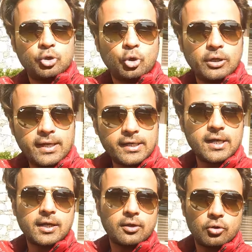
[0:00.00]
तो ले
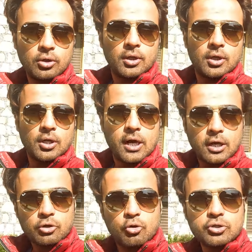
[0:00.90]
लिया करो
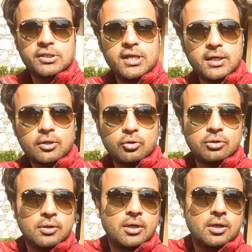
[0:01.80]
हर रोज़ लिया करो
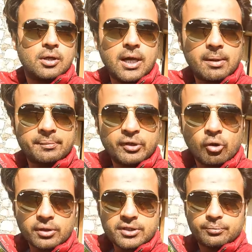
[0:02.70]
आप अपने
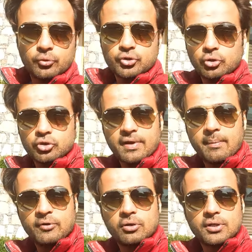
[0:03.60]
डॉक्टर से पूछो जो
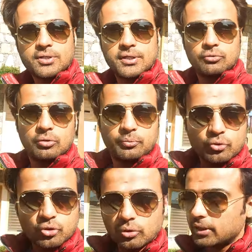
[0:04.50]
फैमिली डॉक्टर्स हैं उनको
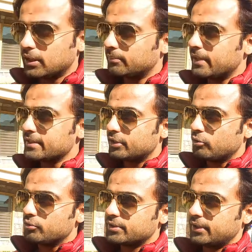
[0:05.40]
पूछो कि हम ऐसी
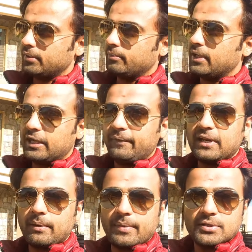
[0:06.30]
कौन सी मल्टी
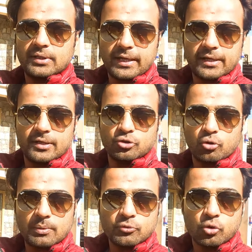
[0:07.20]
विटामिन लें
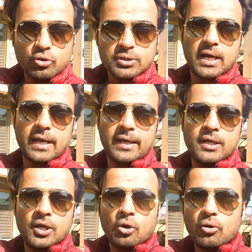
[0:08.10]
जो हम रोज़ खाएं
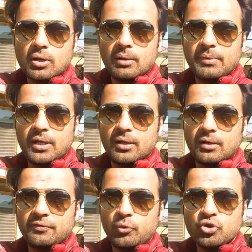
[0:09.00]
और
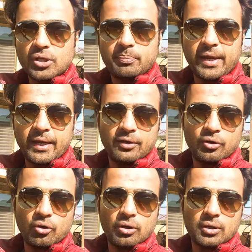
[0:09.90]
हमें फ्यूचर
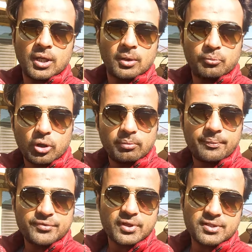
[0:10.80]
पेन और
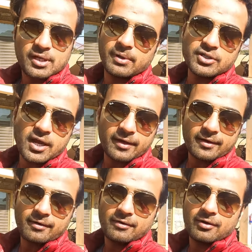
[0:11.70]
प्रॉब्लम्स से बचाए
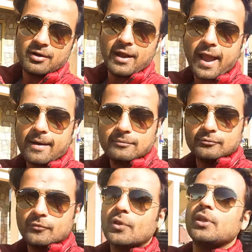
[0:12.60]
ठीक है
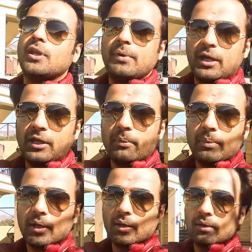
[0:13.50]
ये मेरी
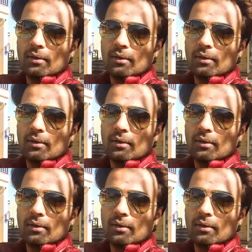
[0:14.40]
टिप है